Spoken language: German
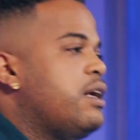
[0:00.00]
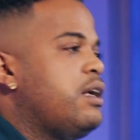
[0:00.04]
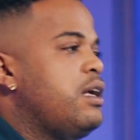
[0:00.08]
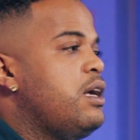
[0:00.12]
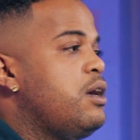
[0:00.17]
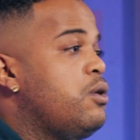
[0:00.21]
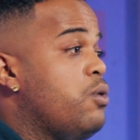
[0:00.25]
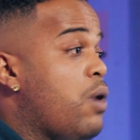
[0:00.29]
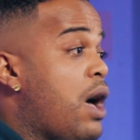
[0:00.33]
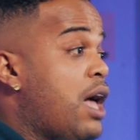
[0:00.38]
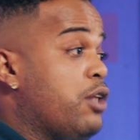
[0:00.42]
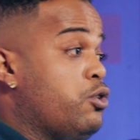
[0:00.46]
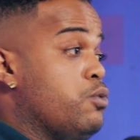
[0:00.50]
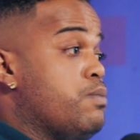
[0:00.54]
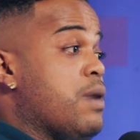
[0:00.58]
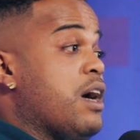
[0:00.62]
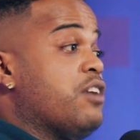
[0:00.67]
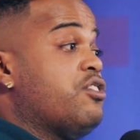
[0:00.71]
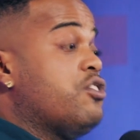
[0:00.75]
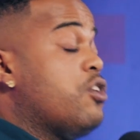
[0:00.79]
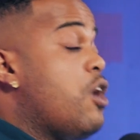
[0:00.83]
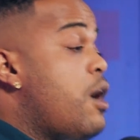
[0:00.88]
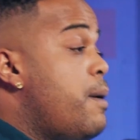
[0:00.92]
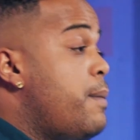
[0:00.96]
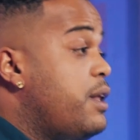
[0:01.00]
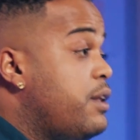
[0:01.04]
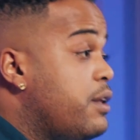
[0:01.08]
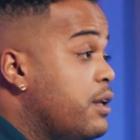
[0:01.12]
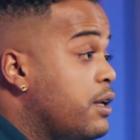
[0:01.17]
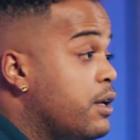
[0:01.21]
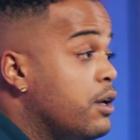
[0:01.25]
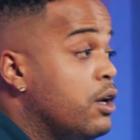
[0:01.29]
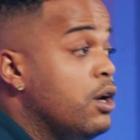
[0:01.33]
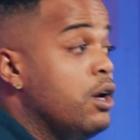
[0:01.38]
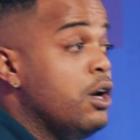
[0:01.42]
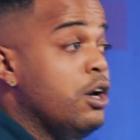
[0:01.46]
Kiko, ah, du machst
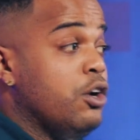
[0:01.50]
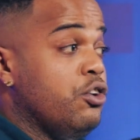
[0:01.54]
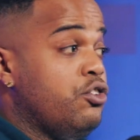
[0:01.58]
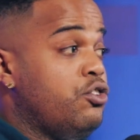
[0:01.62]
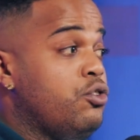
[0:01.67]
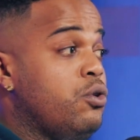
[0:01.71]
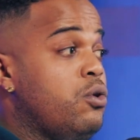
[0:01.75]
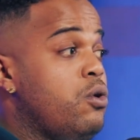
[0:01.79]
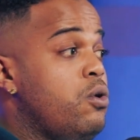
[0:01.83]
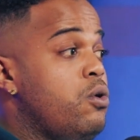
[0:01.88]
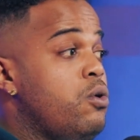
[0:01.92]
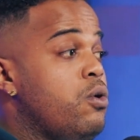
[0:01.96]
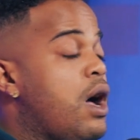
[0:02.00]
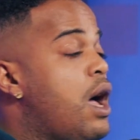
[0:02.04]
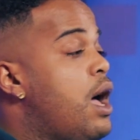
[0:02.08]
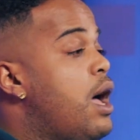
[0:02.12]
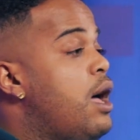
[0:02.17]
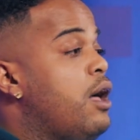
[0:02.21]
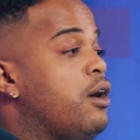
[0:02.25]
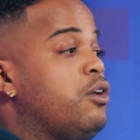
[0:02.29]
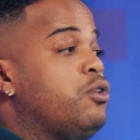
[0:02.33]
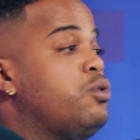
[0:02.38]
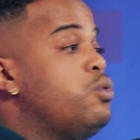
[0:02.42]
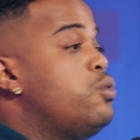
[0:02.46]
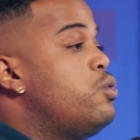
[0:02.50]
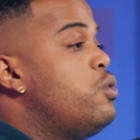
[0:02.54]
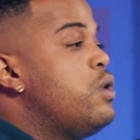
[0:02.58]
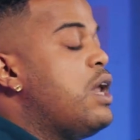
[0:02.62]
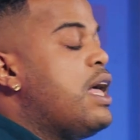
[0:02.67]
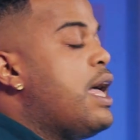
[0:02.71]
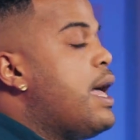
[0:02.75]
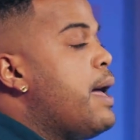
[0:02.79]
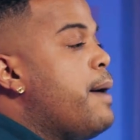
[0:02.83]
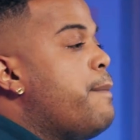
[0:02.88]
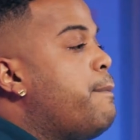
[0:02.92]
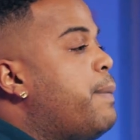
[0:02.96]
Comedy. Schon, ah, cool,
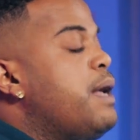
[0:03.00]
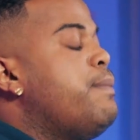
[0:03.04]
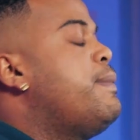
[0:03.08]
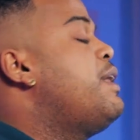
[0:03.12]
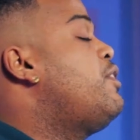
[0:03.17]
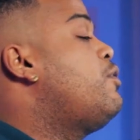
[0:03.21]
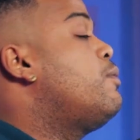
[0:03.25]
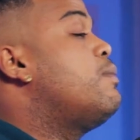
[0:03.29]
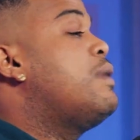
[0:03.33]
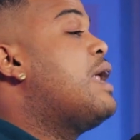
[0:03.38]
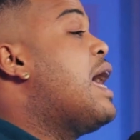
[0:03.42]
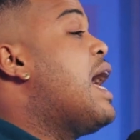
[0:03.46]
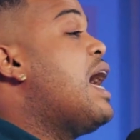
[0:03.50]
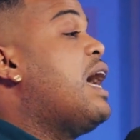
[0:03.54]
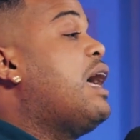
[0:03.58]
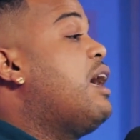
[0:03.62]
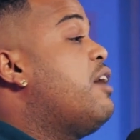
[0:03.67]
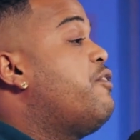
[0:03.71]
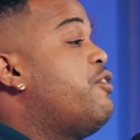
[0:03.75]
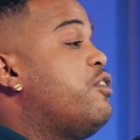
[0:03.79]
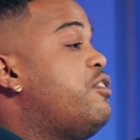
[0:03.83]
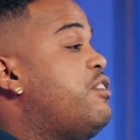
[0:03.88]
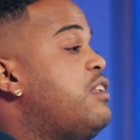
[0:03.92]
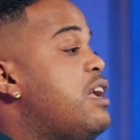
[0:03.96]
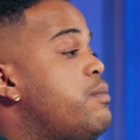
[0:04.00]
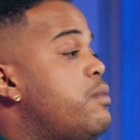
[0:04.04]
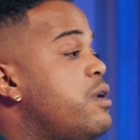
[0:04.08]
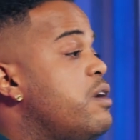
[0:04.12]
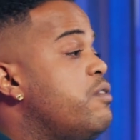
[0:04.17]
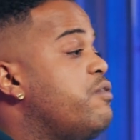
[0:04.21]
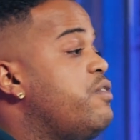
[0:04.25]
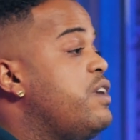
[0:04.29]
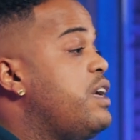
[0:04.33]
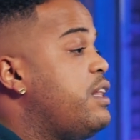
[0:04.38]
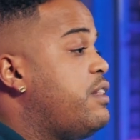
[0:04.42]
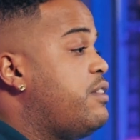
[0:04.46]
äh, bring mich zum Lachen, erzähl mal
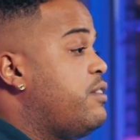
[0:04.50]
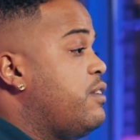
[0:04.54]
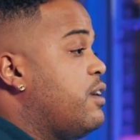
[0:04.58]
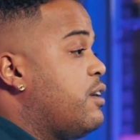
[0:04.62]
einen Witz.